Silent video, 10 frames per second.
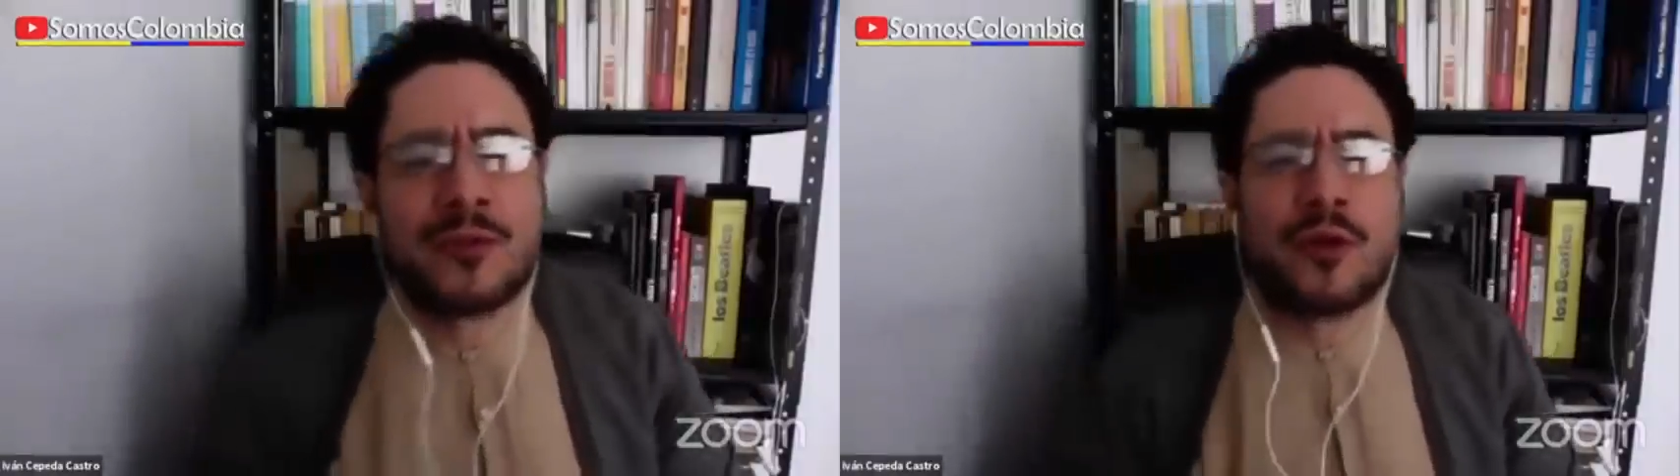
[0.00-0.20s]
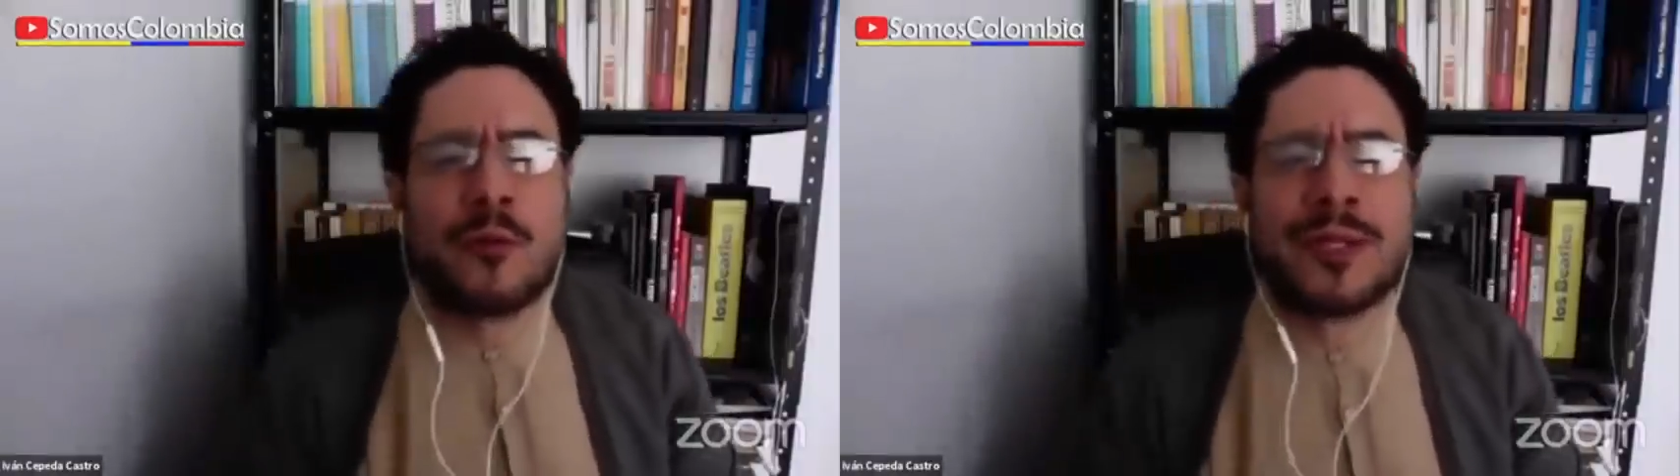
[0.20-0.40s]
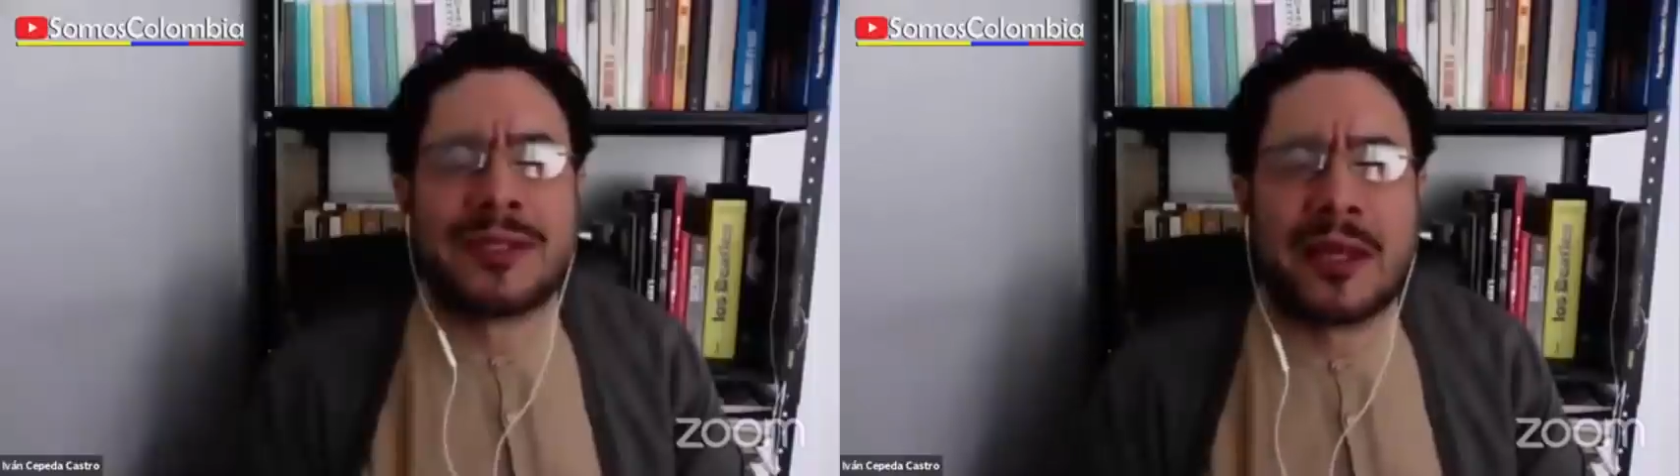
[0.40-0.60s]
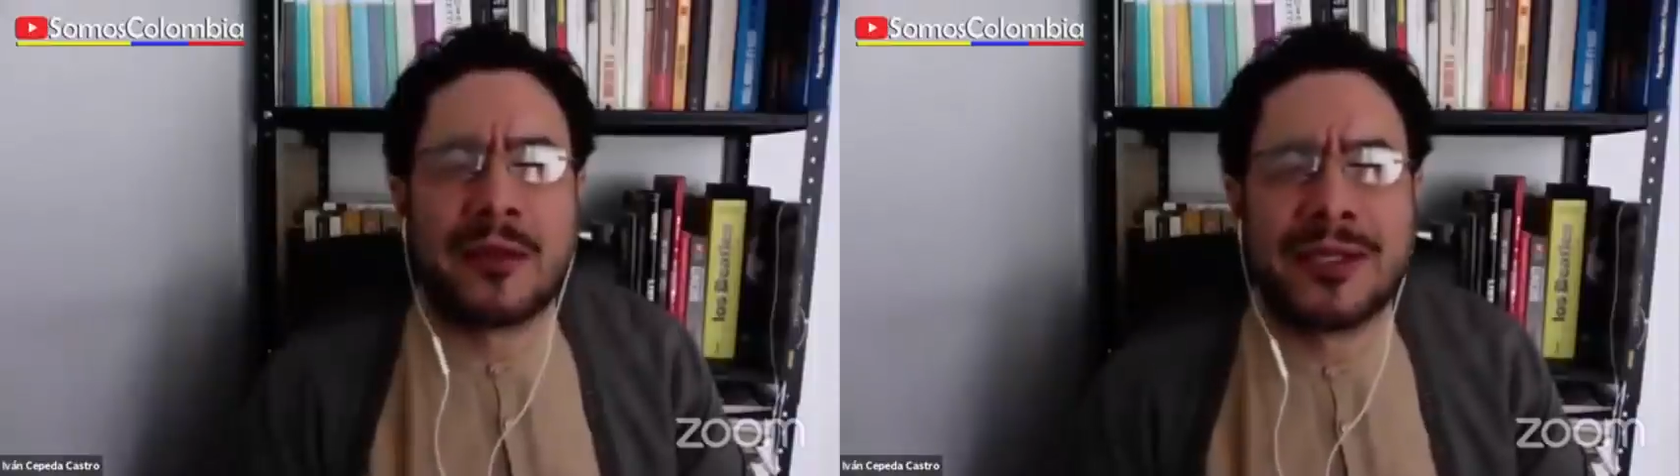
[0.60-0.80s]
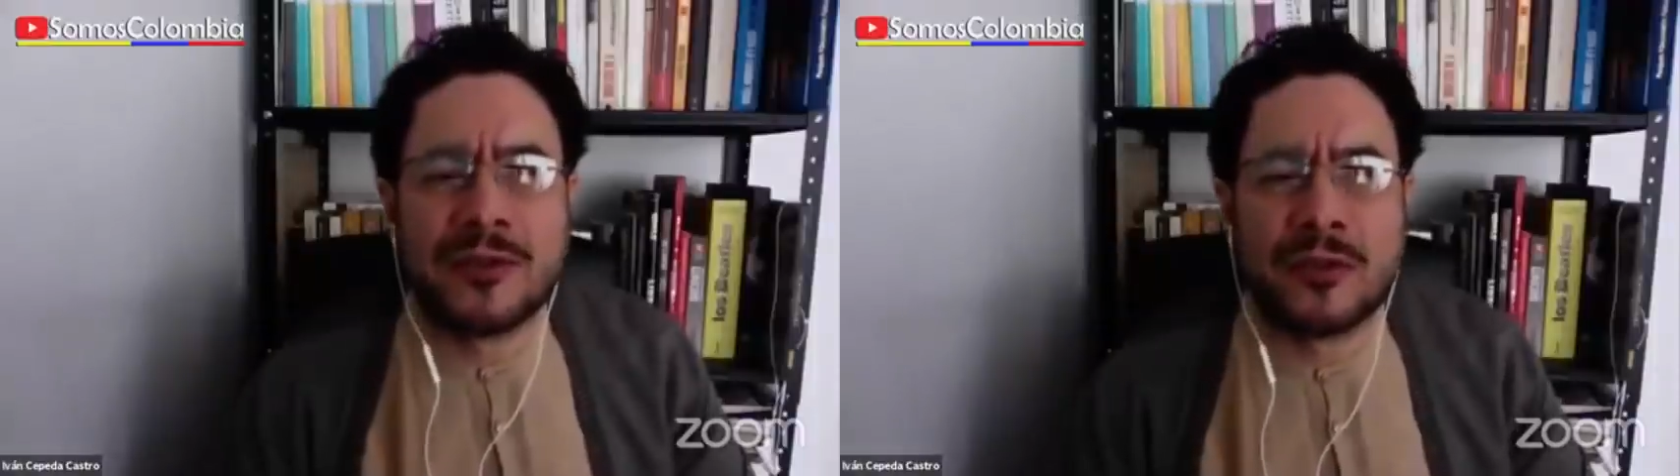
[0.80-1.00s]
un
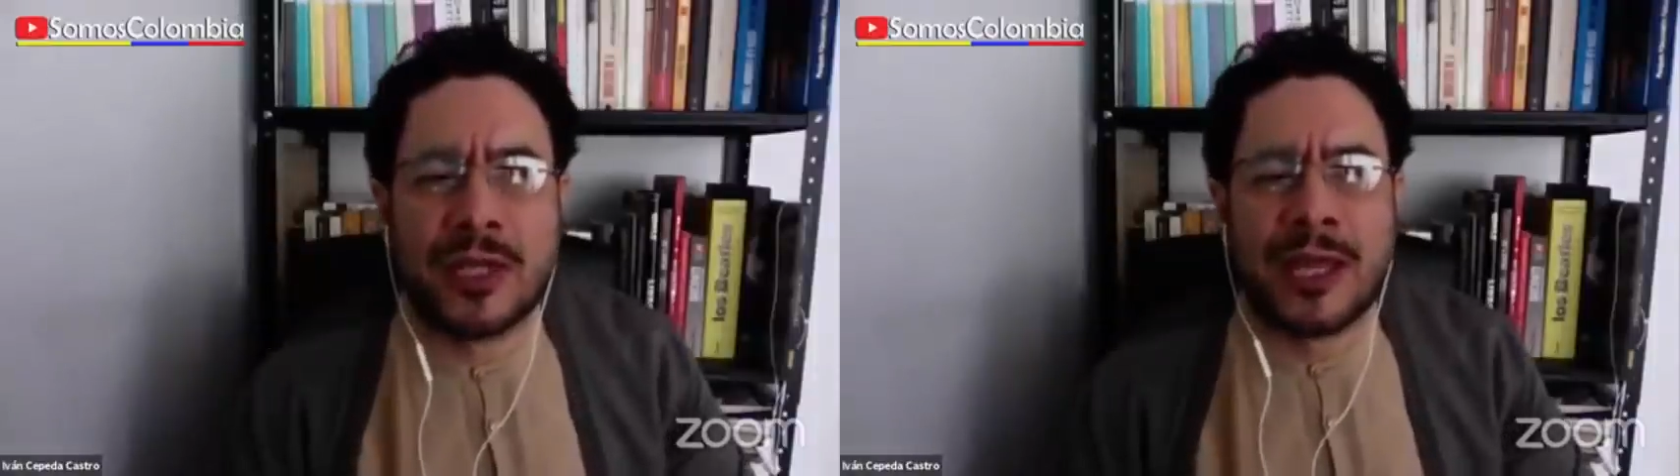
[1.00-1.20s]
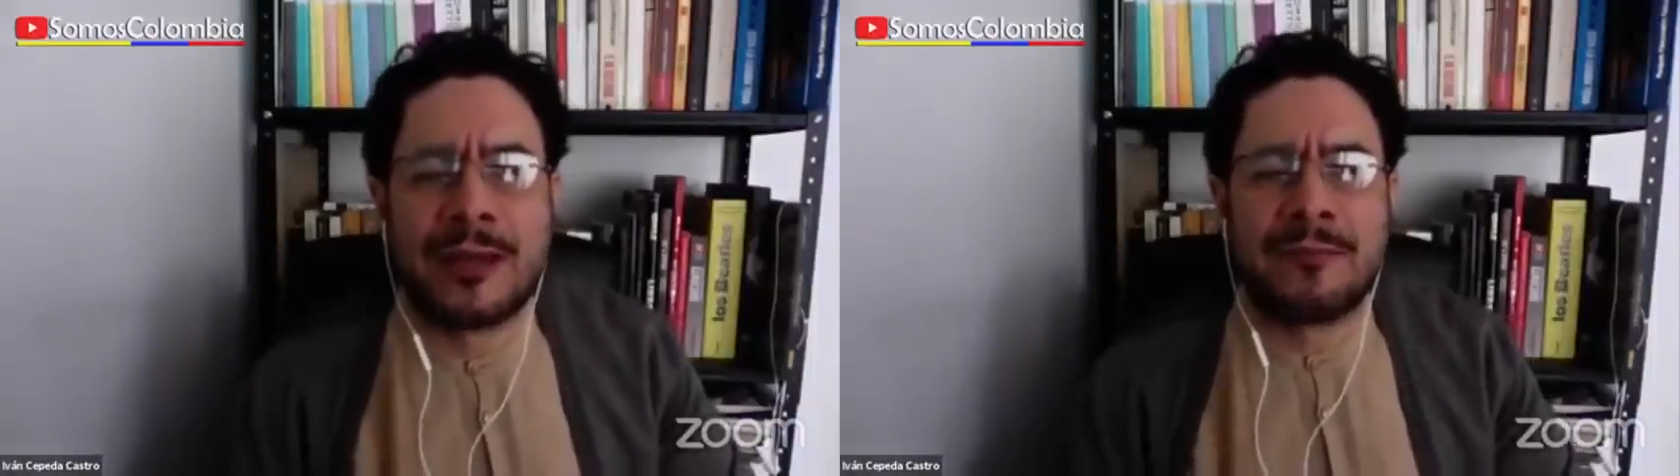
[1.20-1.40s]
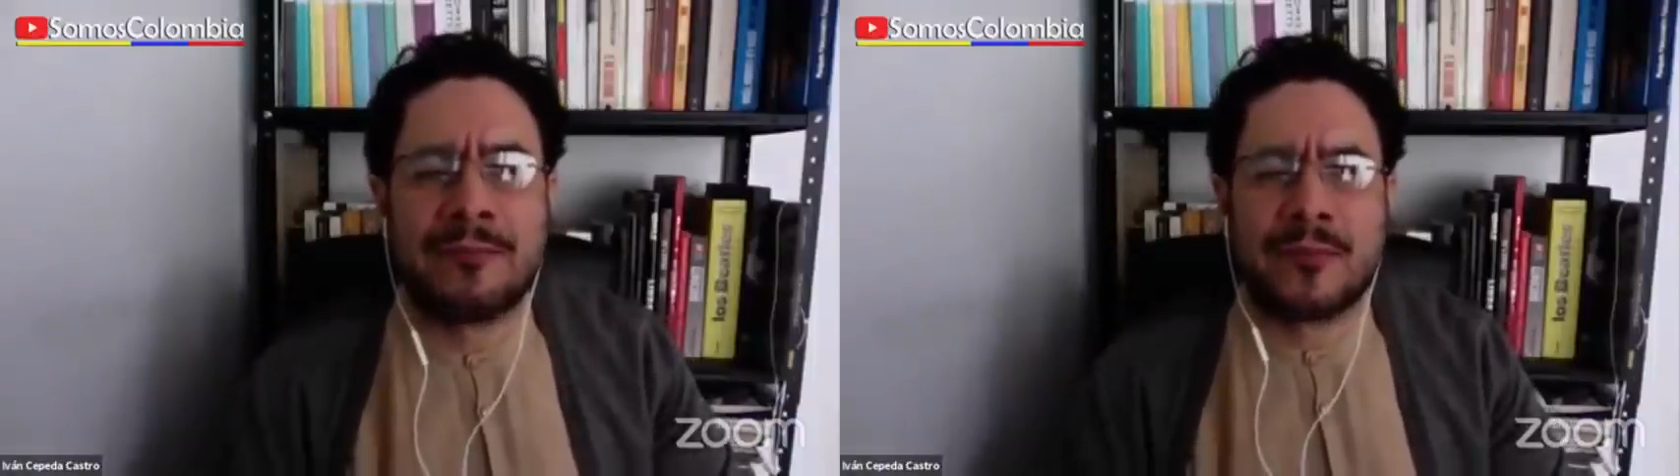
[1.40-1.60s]
comentario adicional,